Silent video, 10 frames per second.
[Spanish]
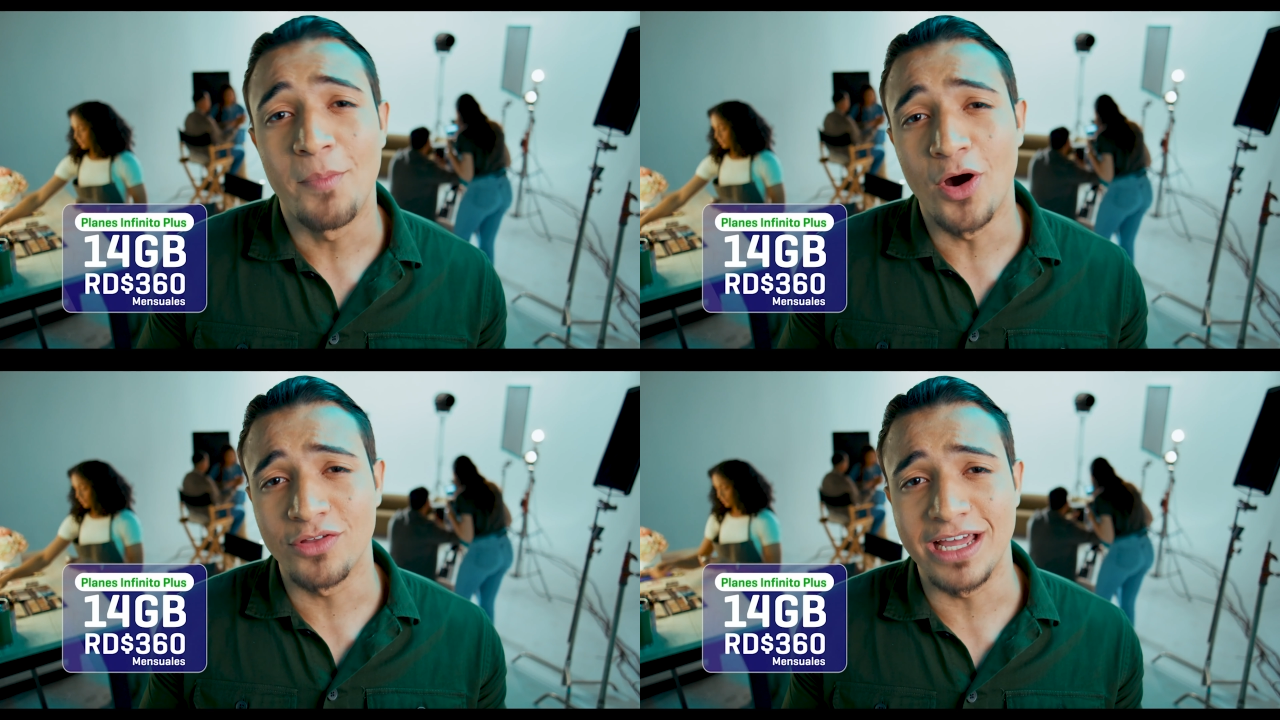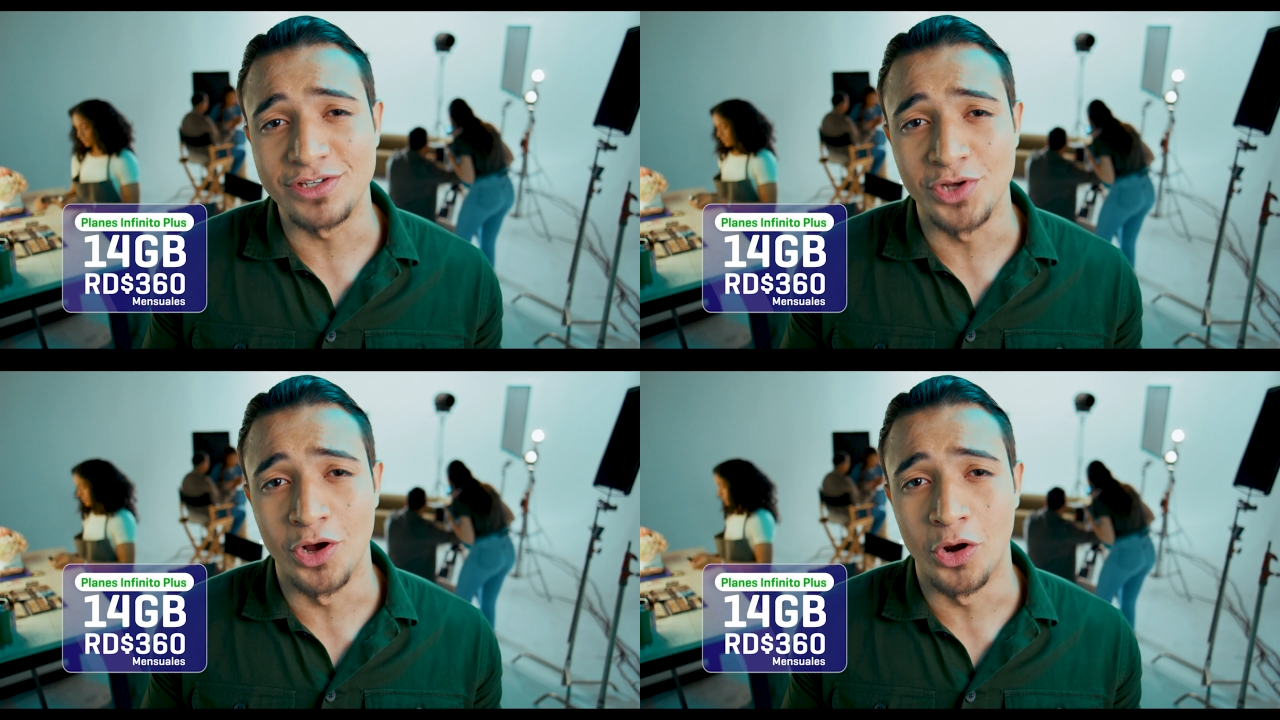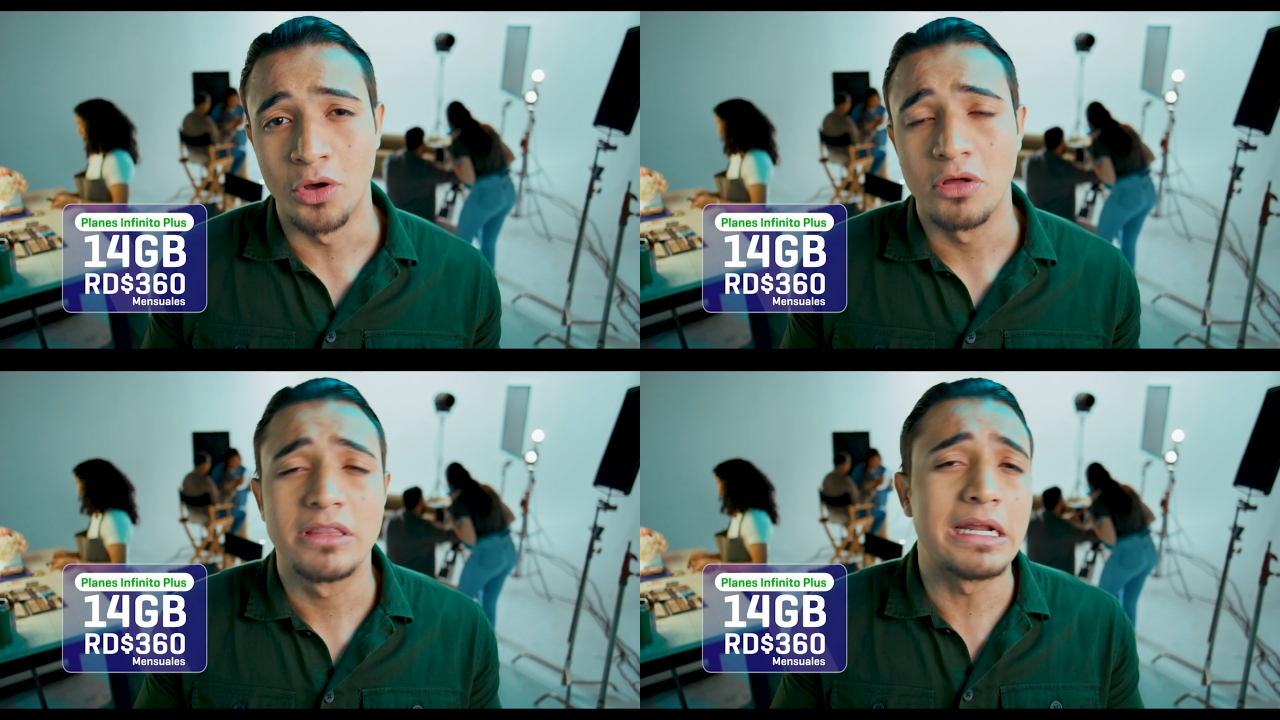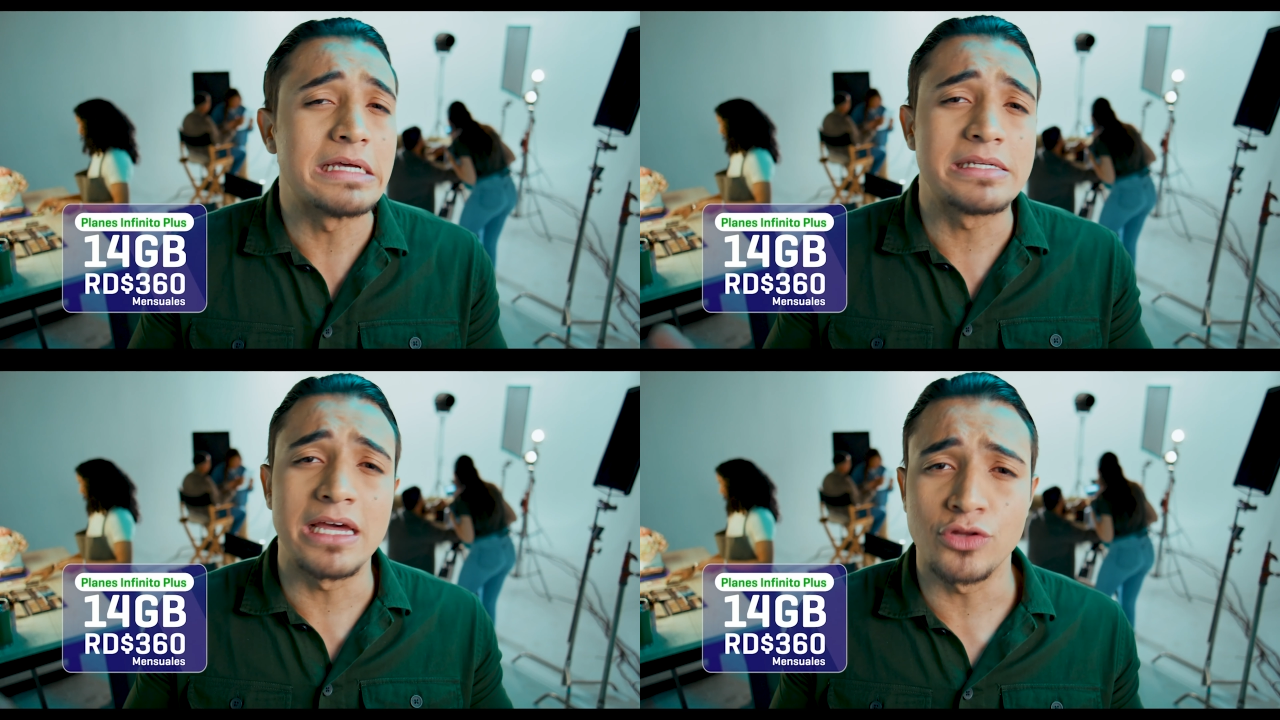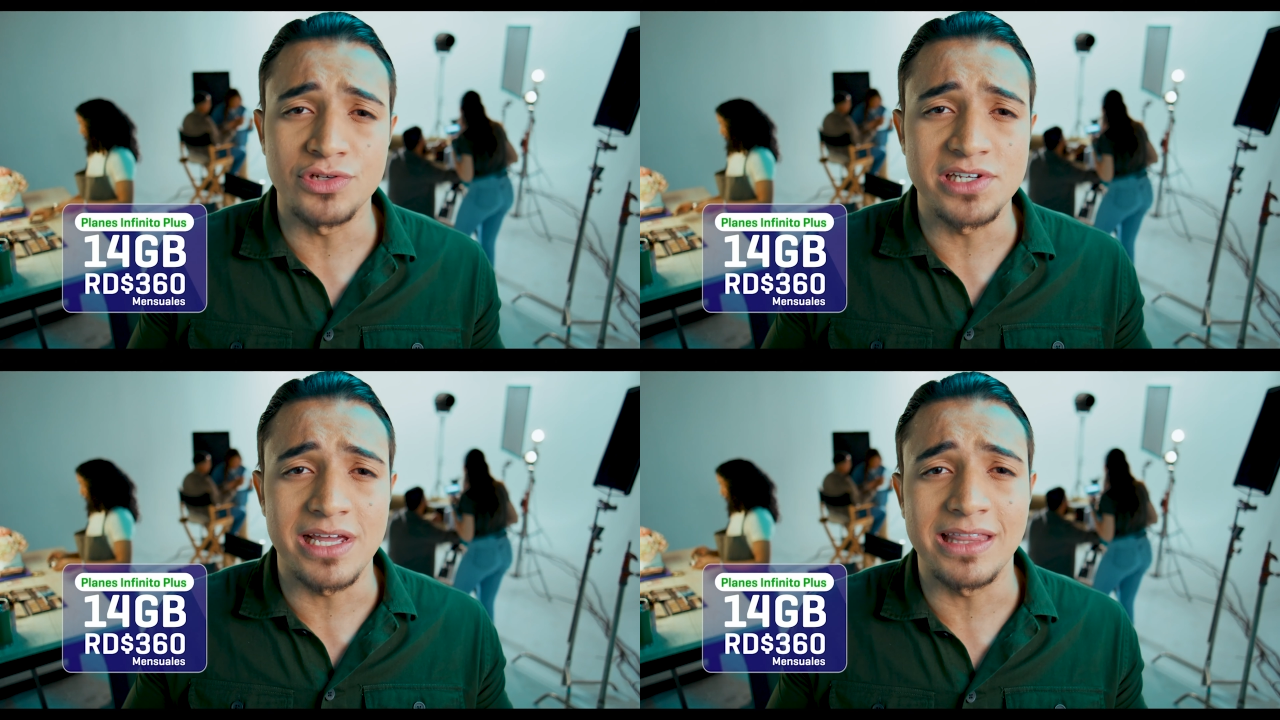por tan solo
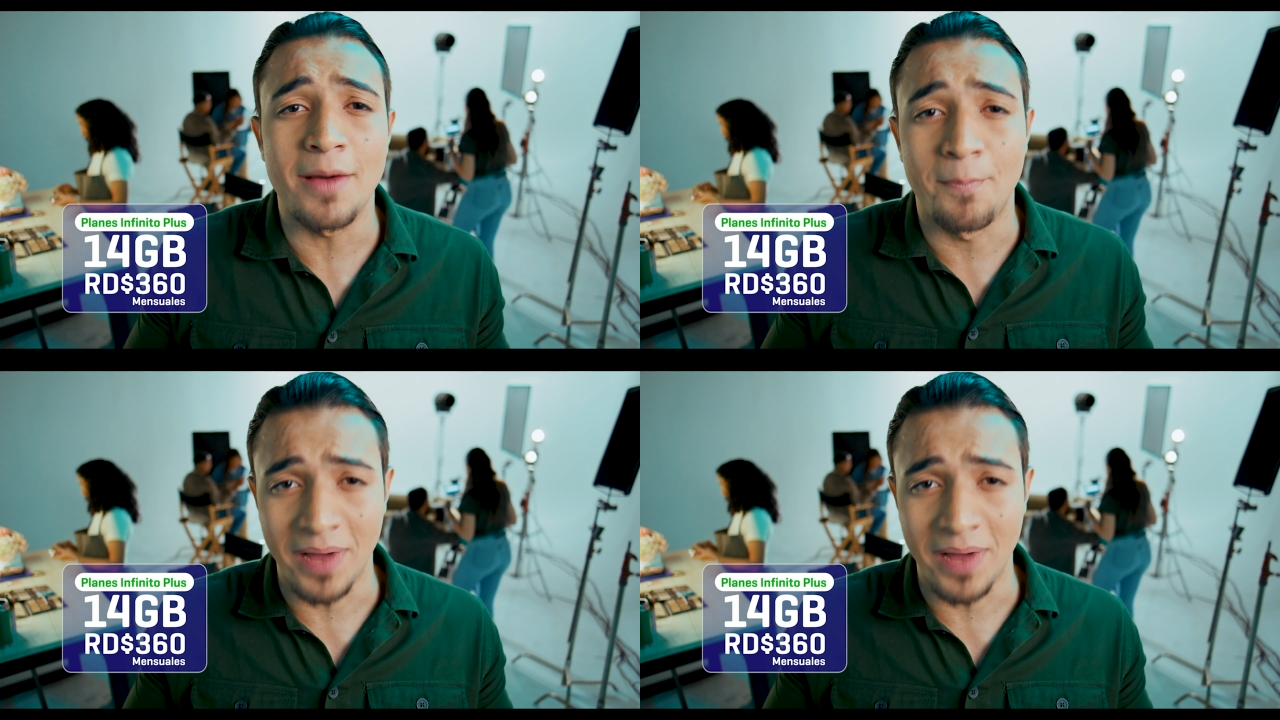360